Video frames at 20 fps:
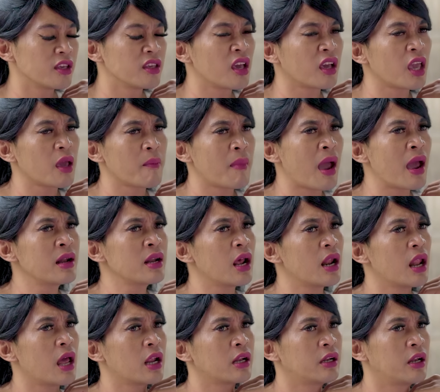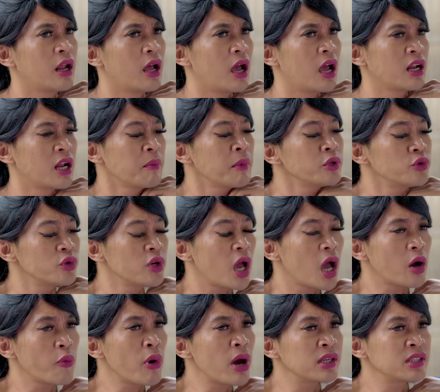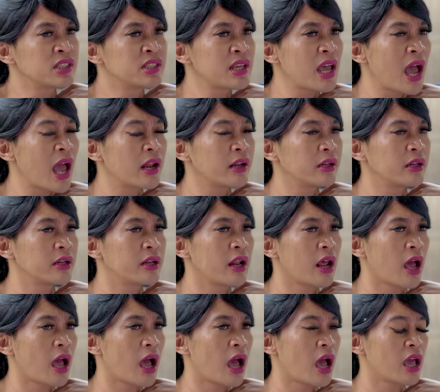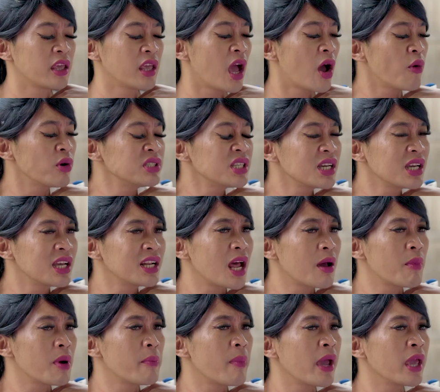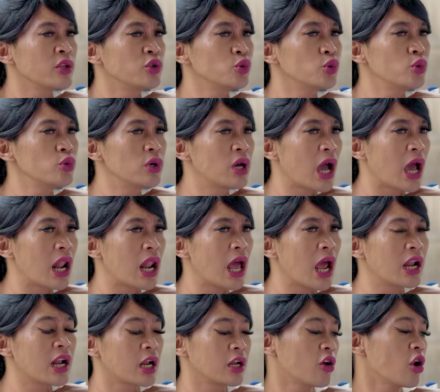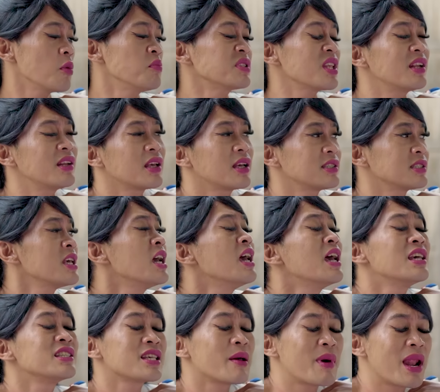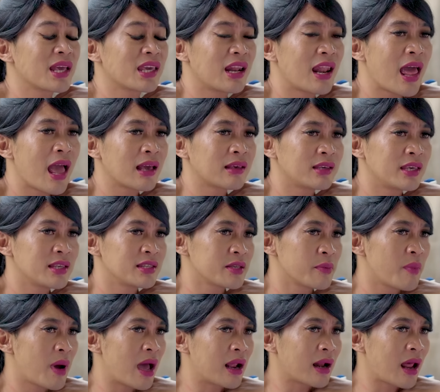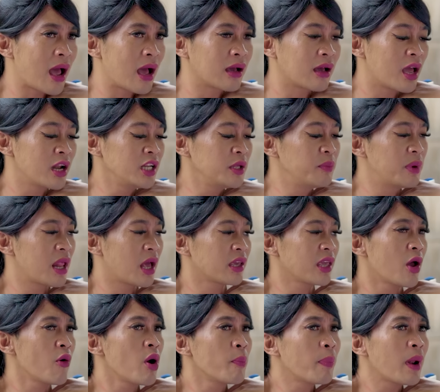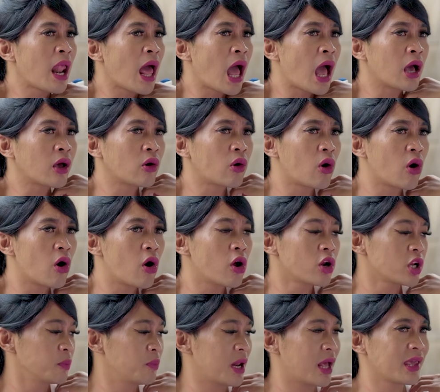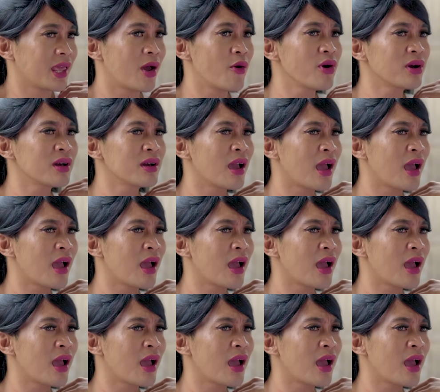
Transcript: Ya kayak mana lah da Namanya juga aku wak janda Ya wak jaga nama baik juga lah Nanti kalau misalnya deket sama laki-laki sembarangan Dibilangnya wak pelakor Dibilangnya wak